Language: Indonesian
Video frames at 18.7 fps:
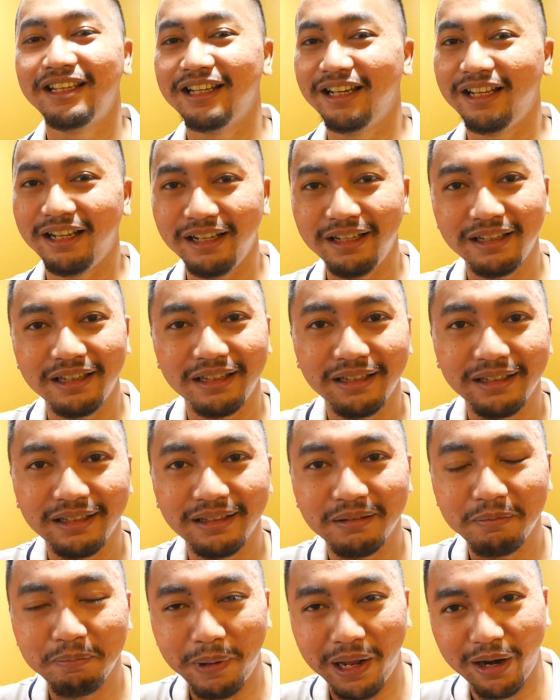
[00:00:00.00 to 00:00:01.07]
Jadi
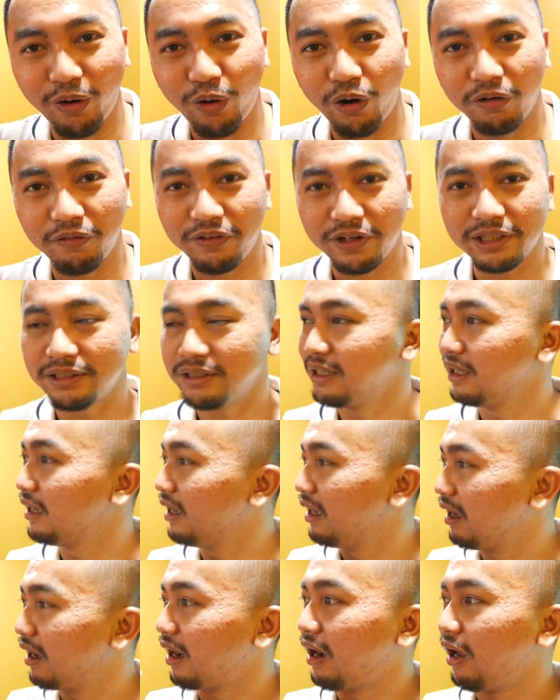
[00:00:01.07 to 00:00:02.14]
para golfers
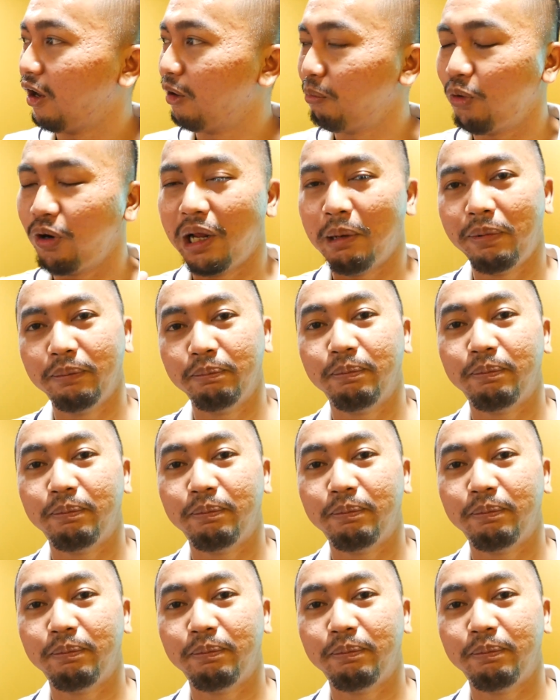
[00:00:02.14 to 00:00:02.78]
kalau mau dapat